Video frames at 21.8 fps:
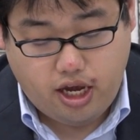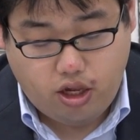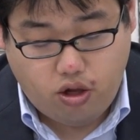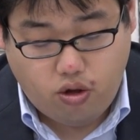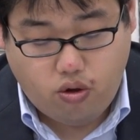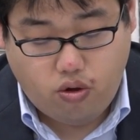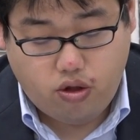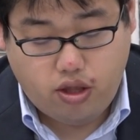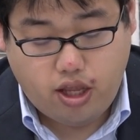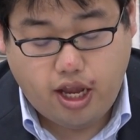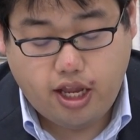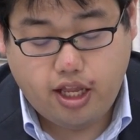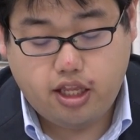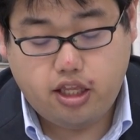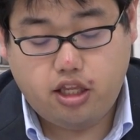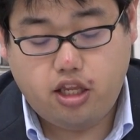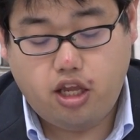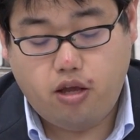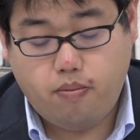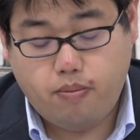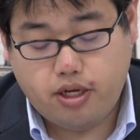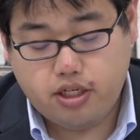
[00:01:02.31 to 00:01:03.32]
となっ
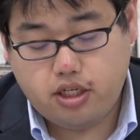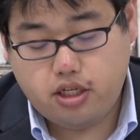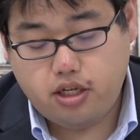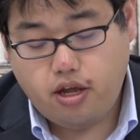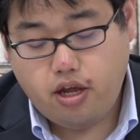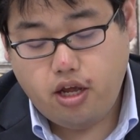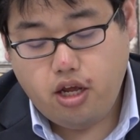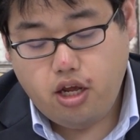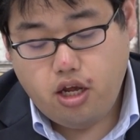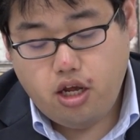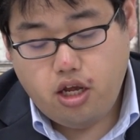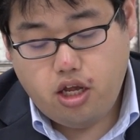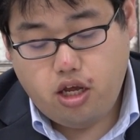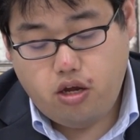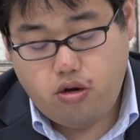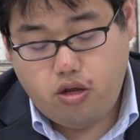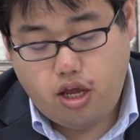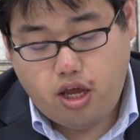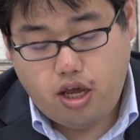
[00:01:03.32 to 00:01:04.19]
ています。なの